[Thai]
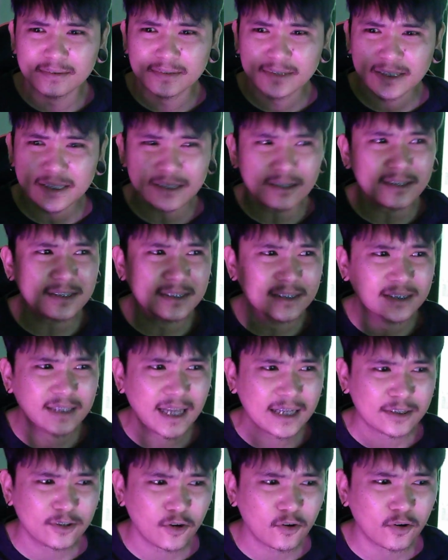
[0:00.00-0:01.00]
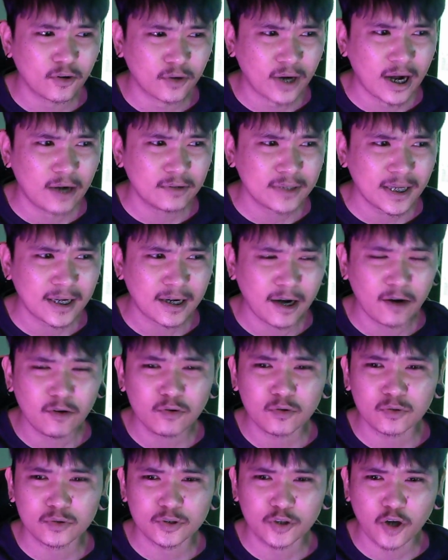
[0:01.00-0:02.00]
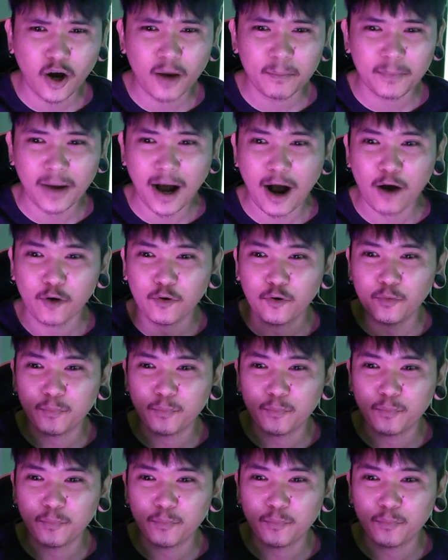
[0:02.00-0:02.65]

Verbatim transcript: นี่ก็คือหน้าช่องของเขานะเขาชอบเอา